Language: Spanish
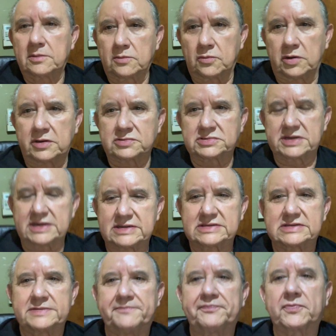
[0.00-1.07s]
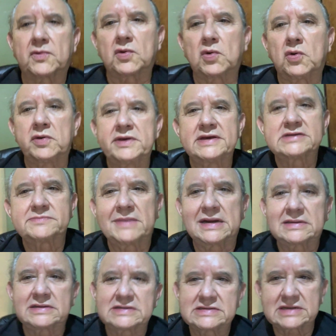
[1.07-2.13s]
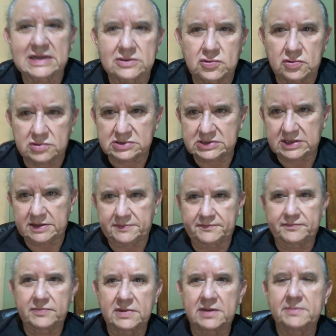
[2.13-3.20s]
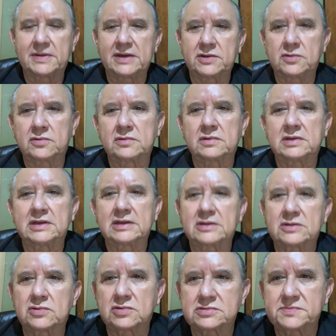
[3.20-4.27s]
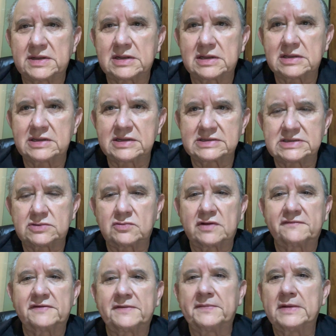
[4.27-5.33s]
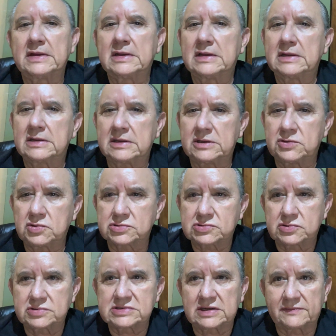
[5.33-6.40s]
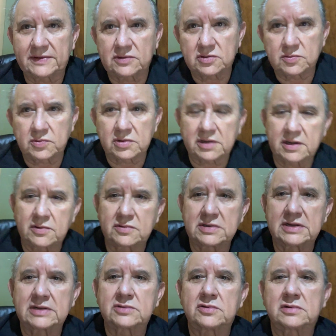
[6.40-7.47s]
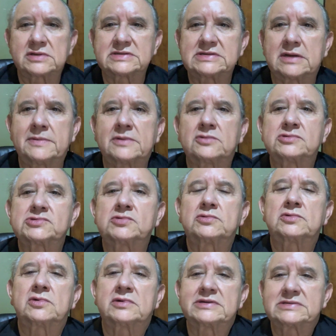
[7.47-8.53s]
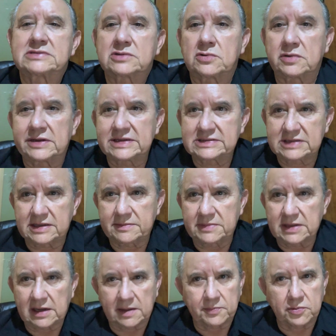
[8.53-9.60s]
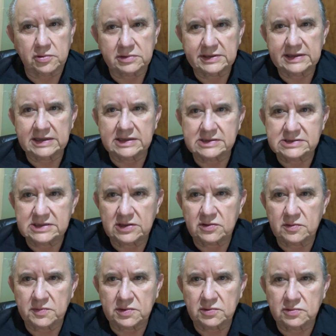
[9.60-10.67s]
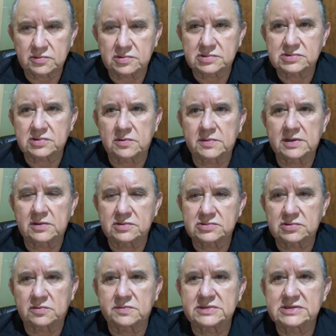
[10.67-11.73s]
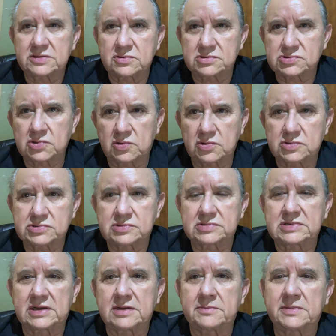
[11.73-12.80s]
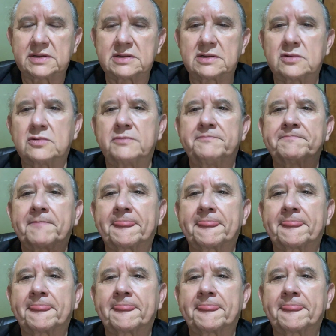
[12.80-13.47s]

Buenos días. Hoy es martes 14 de mayo de 2019 y yo soy Salvador Borrego, director de Saba Consultores, con este mi reporte en cinco minutos sobre los homicidios dolosos en México.